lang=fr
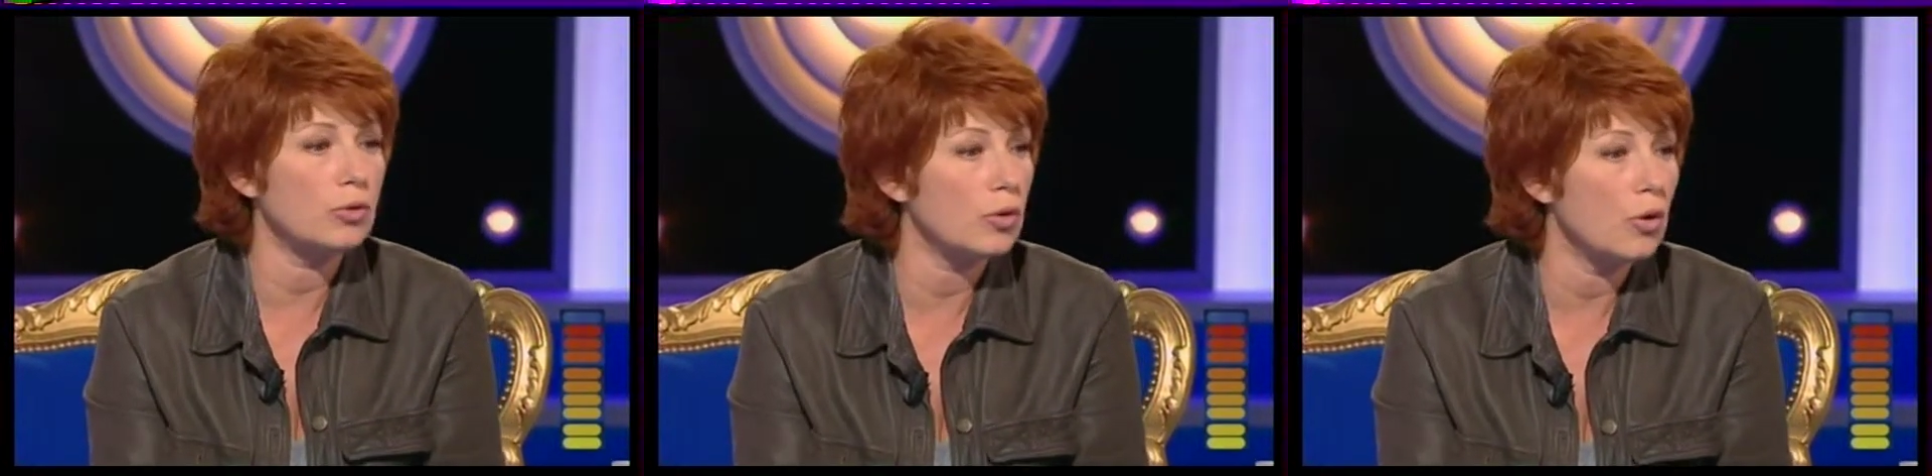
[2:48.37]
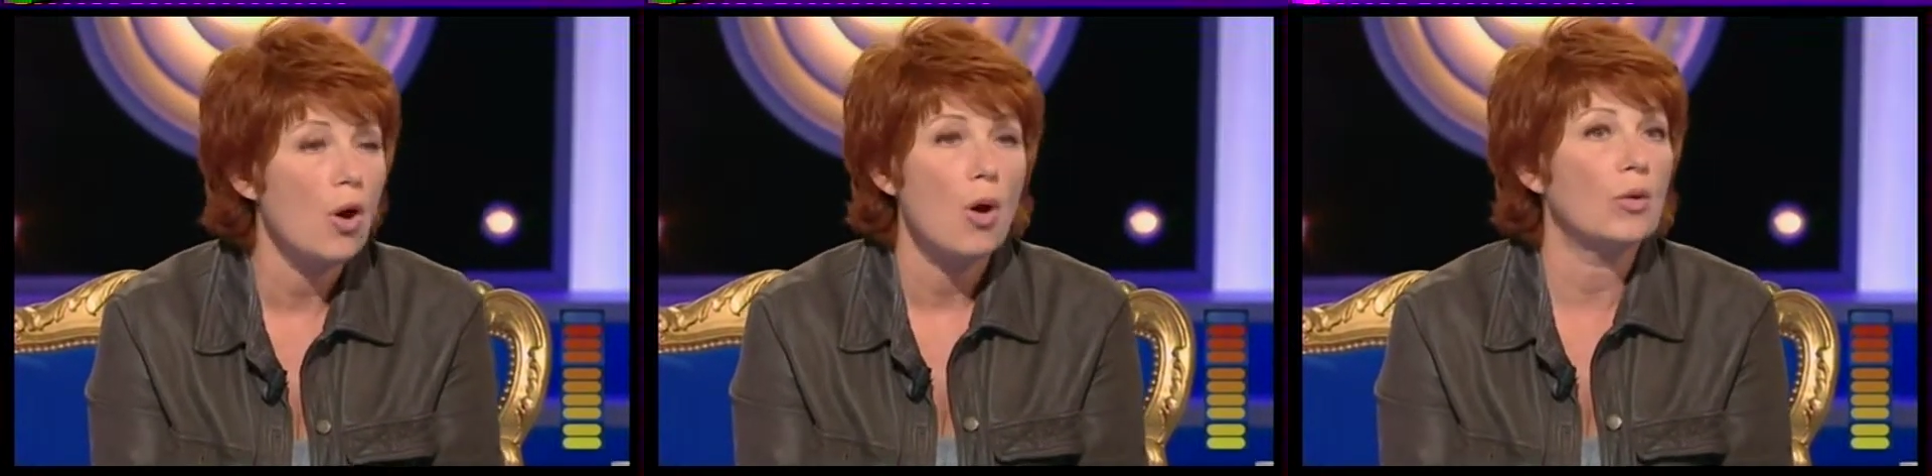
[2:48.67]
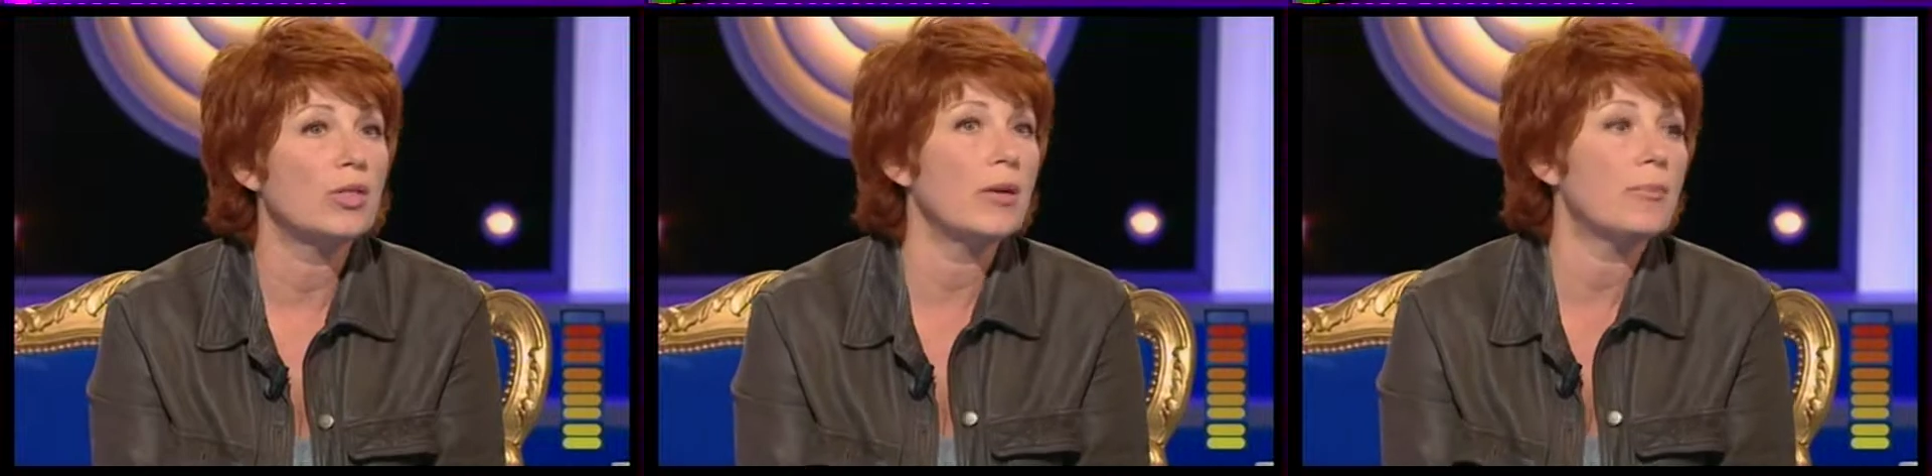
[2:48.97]

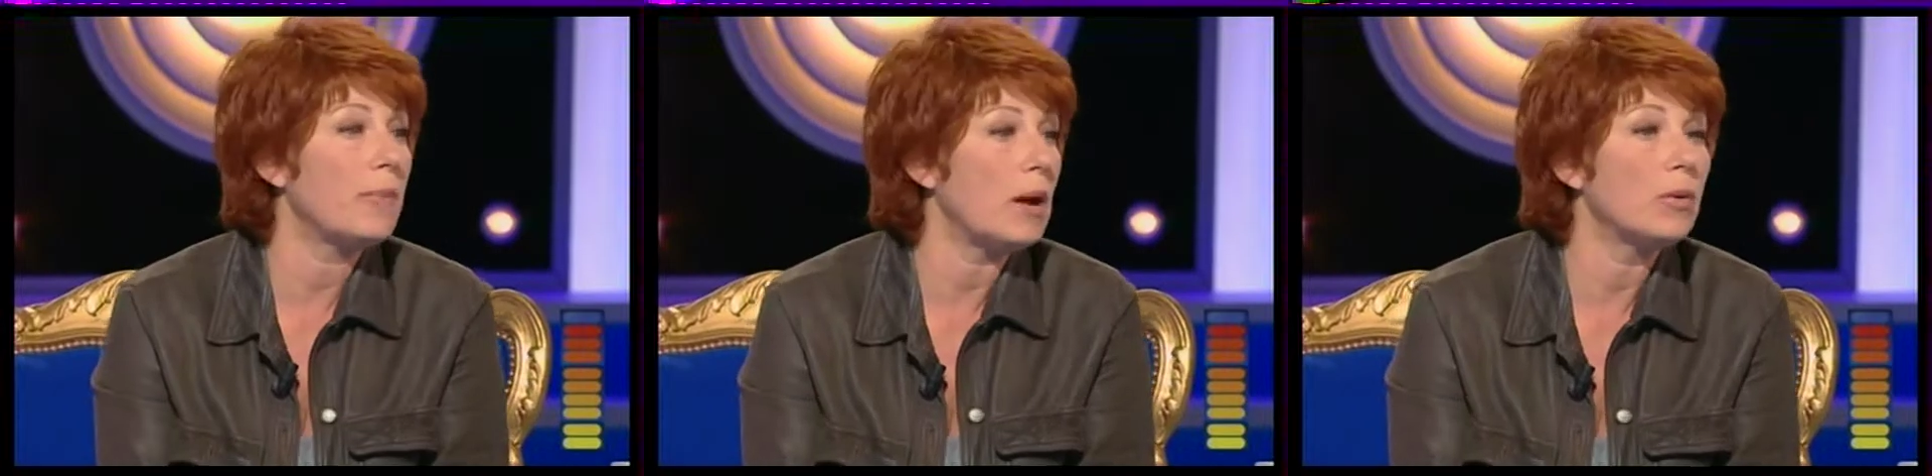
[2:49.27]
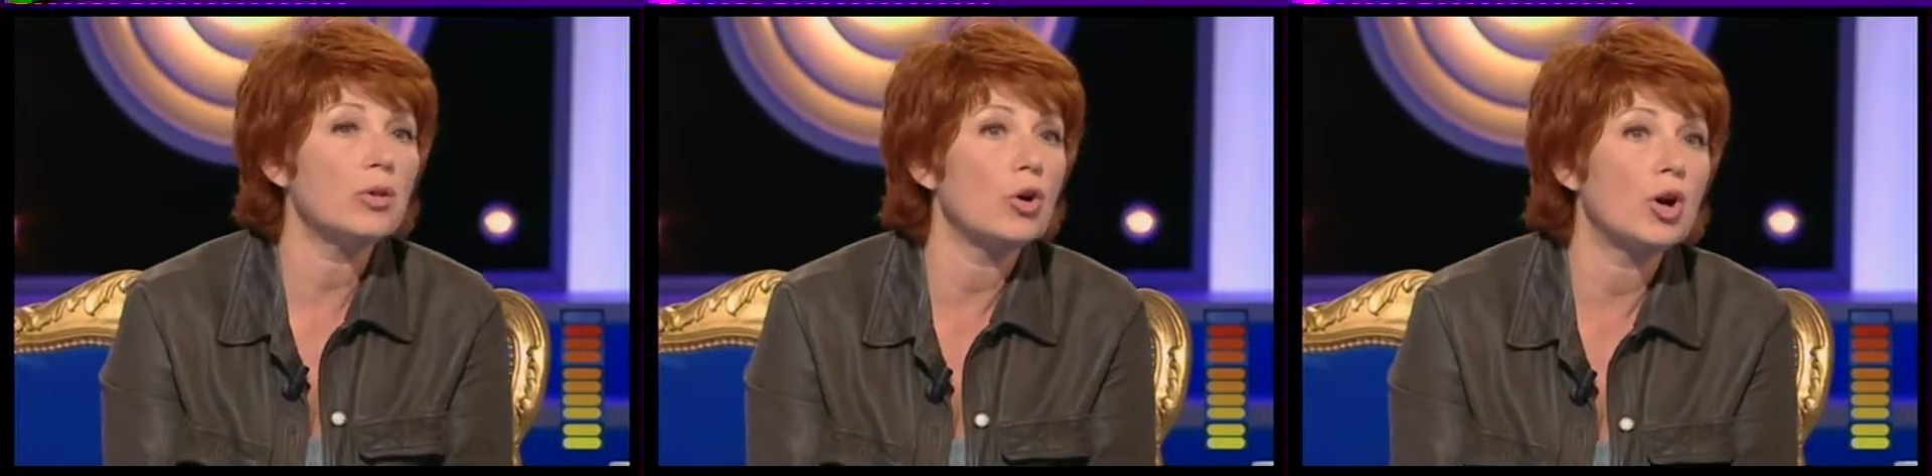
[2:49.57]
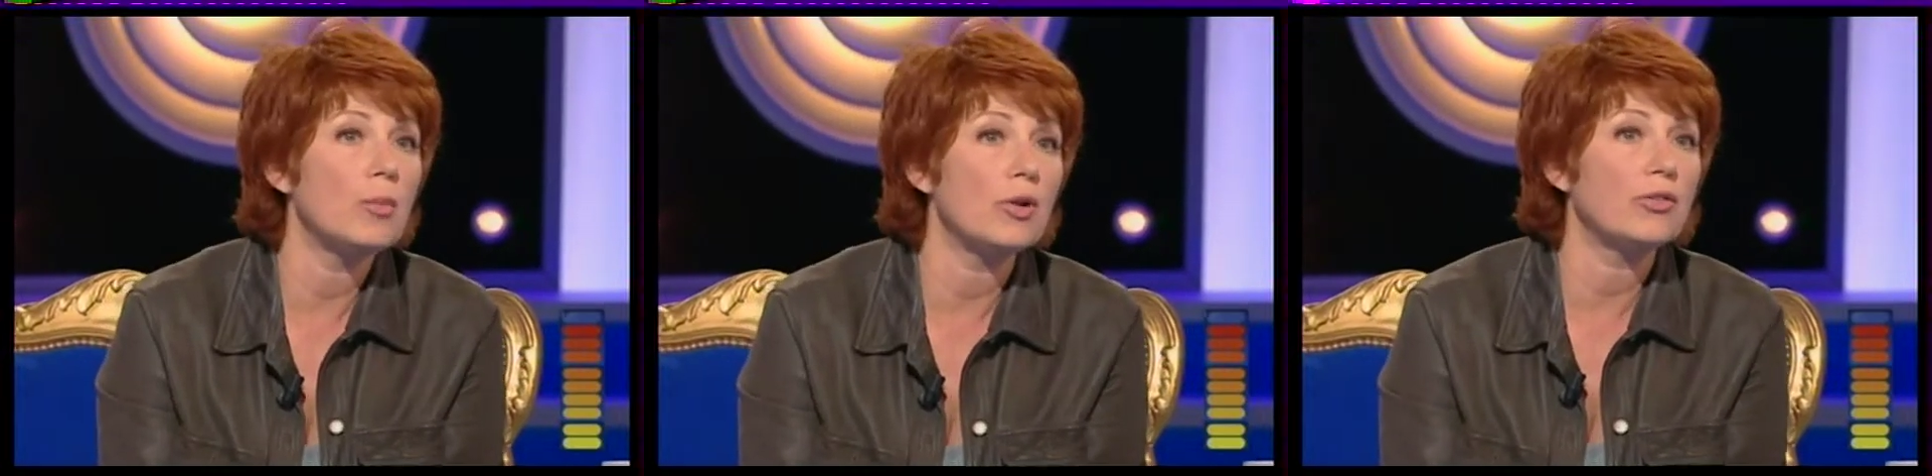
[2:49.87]
qu'on n'est pas loin de
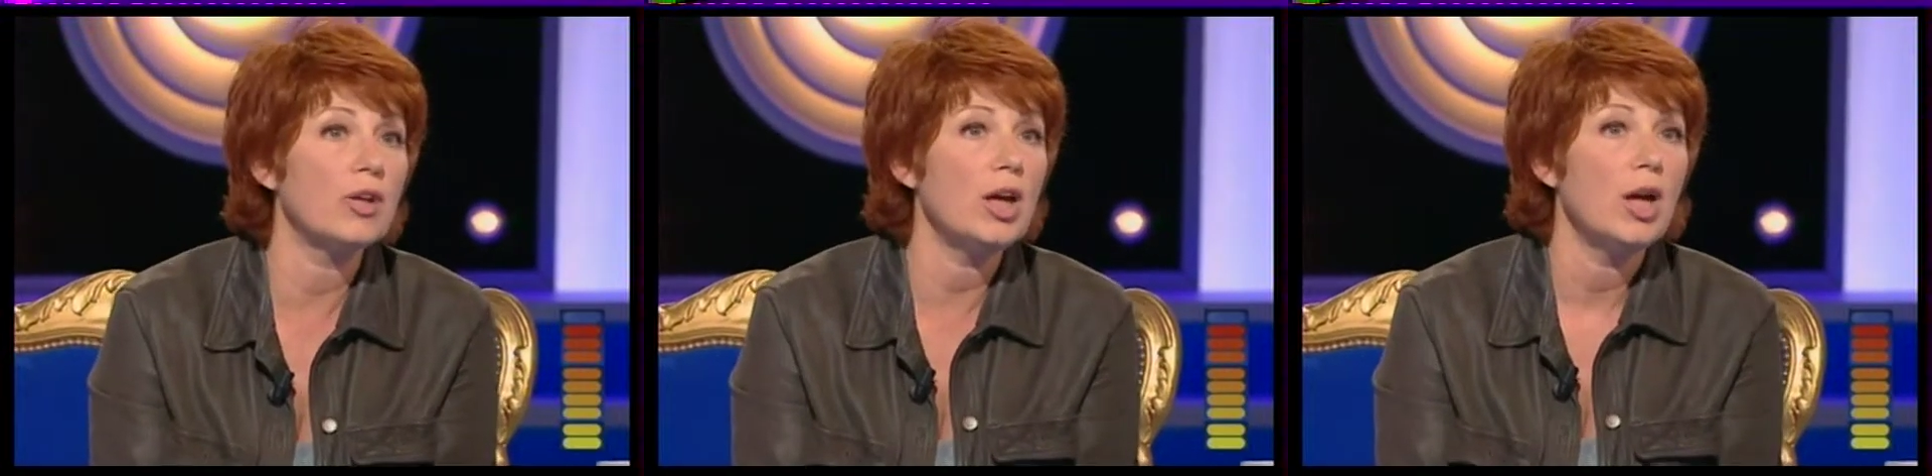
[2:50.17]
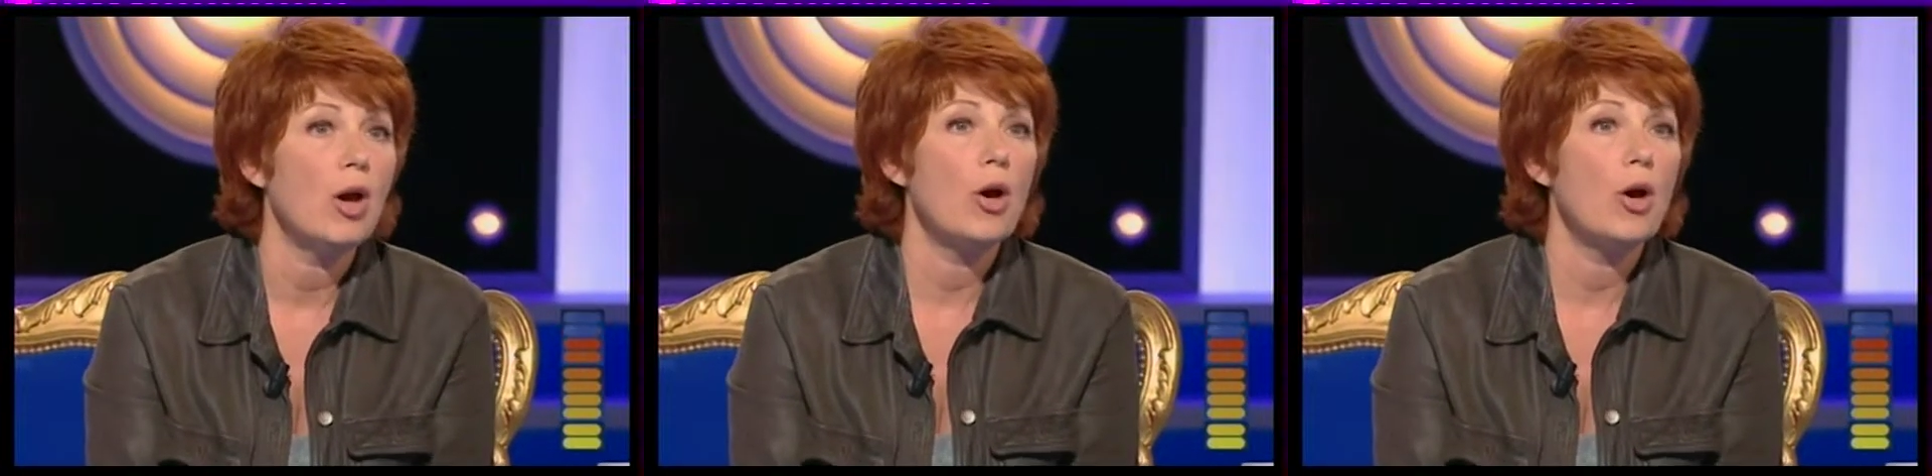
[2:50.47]
recommencer.